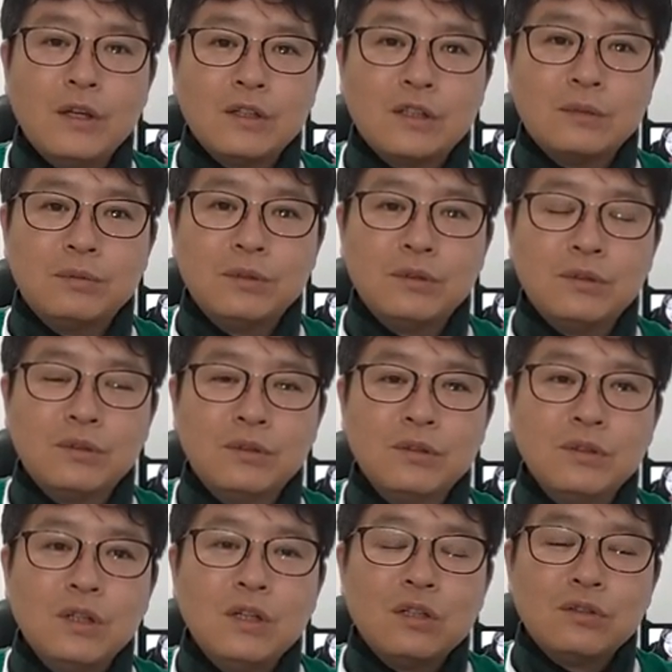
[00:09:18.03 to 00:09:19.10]

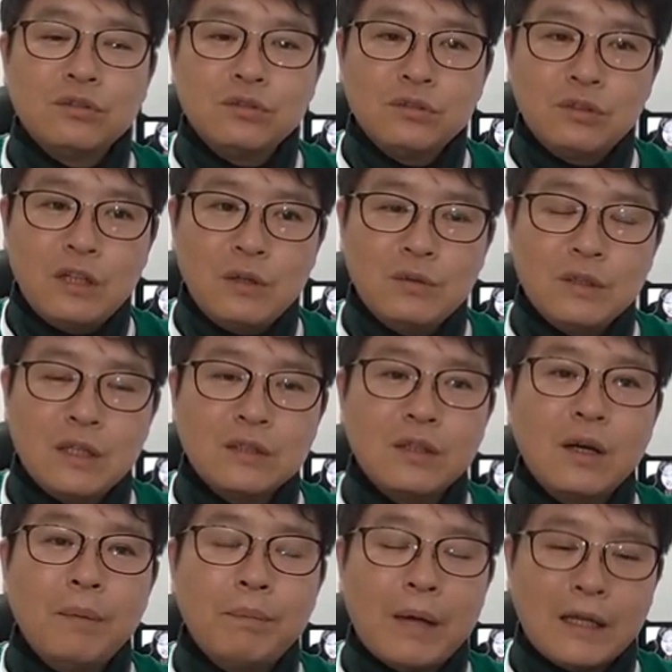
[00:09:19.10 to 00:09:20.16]
그분들은 수술하고
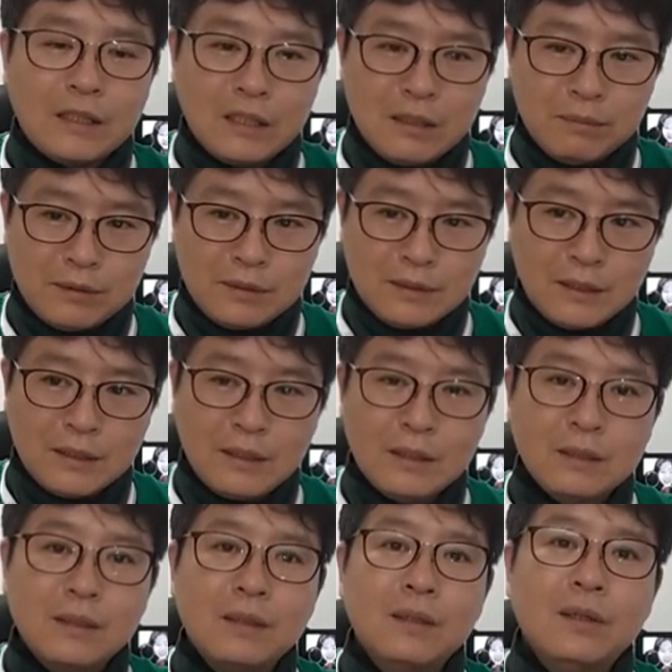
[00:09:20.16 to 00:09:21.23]
나서 반기부스가
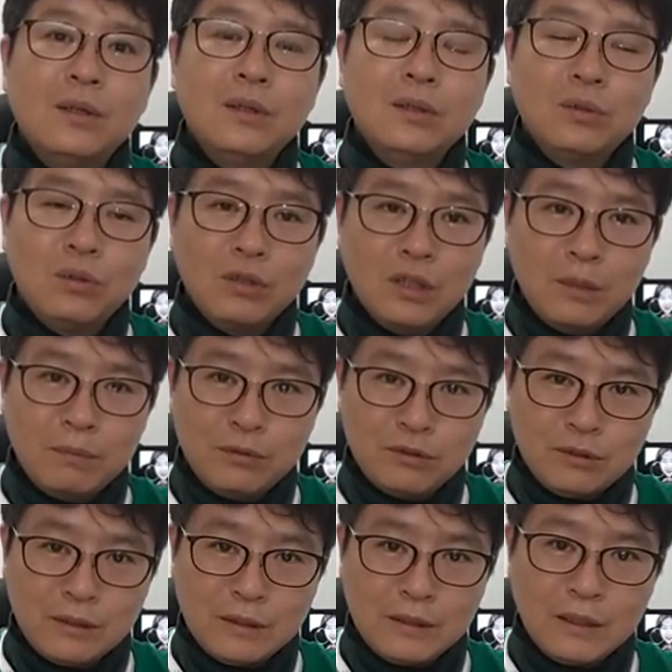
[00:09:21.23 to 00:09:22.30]
됐던
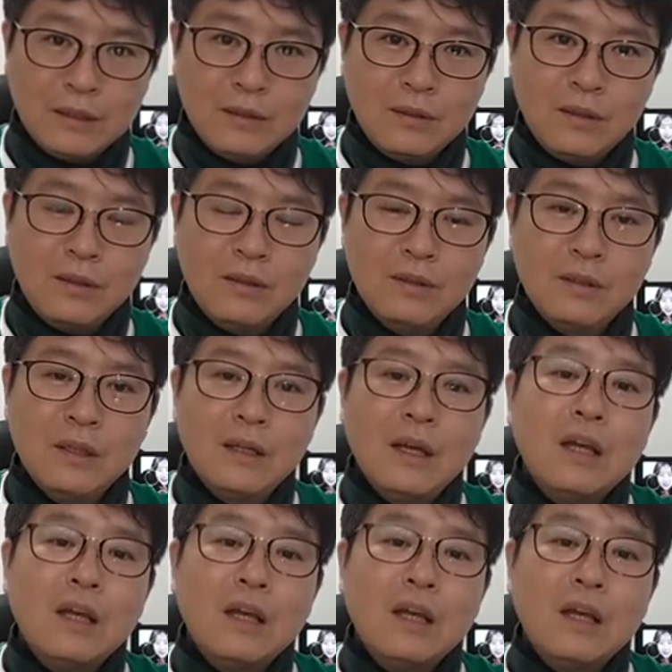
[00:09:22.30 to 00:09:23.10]
통기부스가 됐던,